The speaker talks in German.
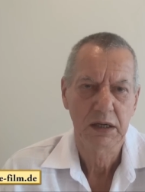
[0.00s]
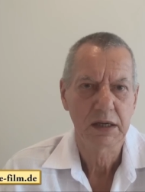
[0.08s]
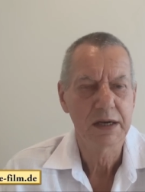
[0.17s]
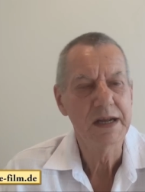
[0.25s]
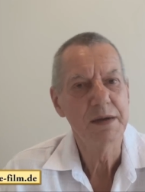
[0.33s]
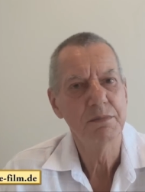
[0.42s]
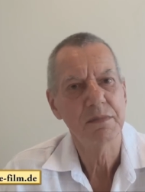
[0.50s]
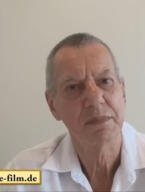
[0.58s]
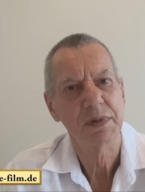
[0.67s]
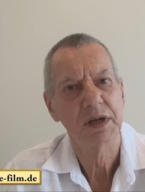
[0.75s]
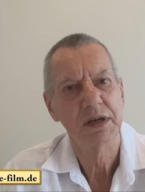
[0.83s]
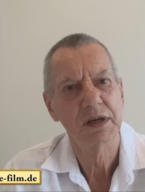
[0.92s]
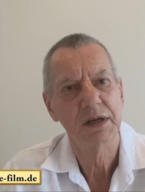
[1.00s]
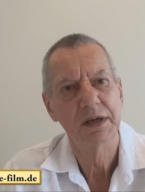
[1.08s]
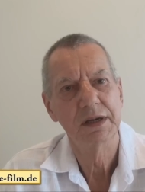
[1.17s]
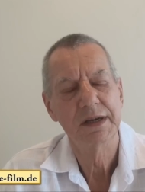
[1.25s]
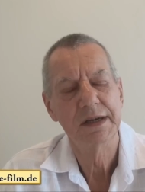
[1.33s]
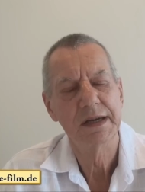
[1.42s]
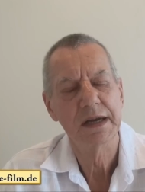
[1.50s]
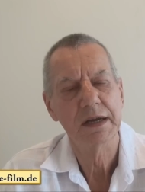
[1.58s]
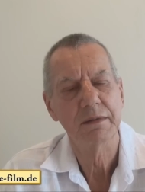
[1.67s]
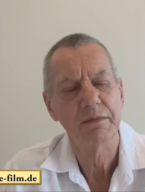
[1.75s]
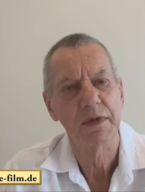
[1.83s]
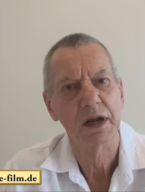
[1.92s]
Neben
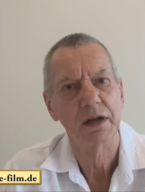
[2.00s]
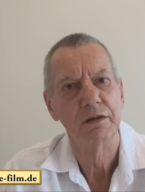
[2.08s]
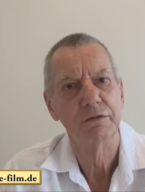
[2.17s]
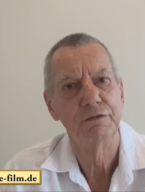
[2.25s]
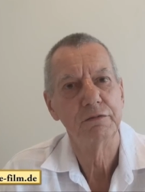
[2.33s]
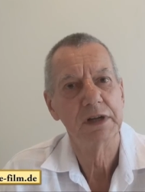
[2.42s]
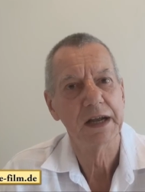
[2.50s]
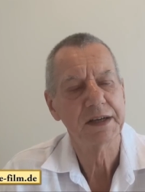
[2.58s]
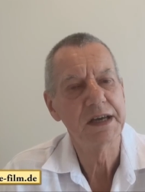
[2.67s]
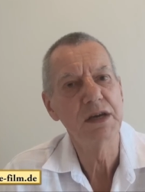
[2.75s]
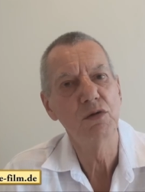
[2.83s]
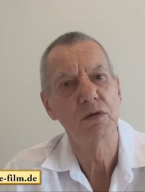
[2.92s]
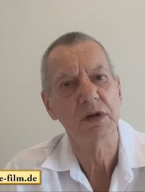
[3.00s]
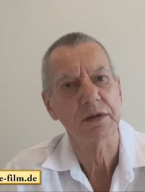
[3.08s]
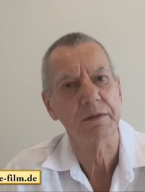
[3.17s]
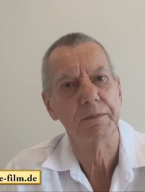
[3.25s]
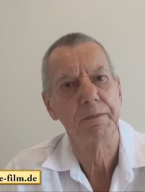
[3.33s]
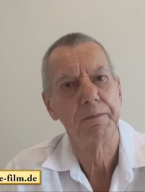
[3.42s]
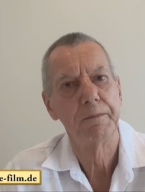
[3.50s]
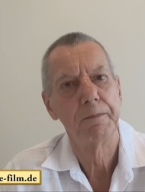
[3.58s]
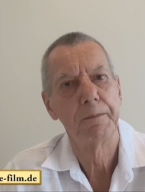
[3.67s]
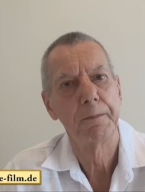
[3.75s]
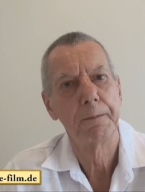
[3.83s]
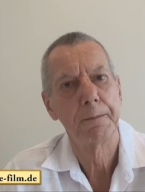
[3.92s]
den Lackierungen
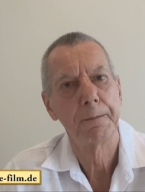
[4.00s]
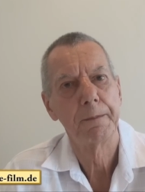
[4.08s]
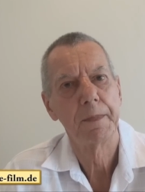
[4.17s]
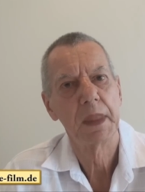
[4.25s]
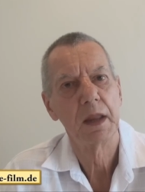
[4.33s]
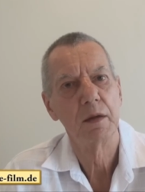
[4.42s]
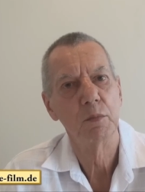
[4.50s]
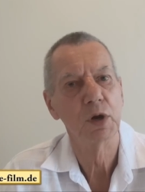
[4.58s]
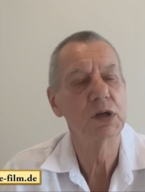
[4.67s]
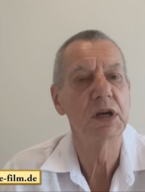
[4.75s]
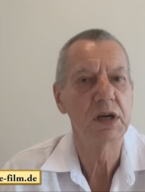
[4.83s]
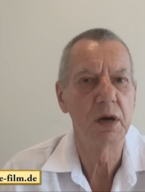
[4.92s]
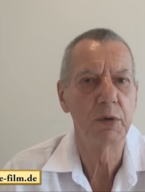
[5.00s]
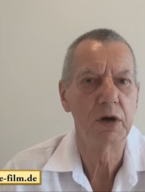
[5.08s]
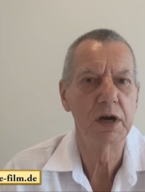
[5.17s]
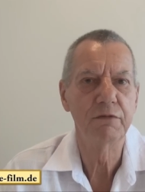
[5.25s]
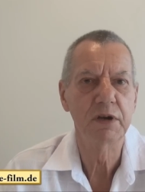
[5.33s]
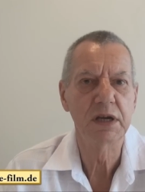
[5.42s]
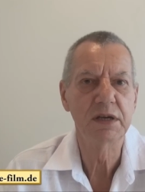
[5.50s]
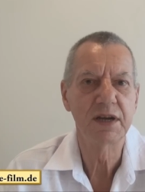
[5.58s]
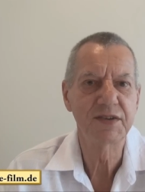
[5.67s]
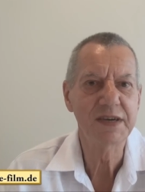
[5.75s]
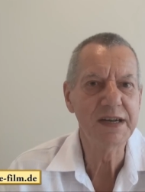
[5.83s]
möchte ich aber auch erwähnen das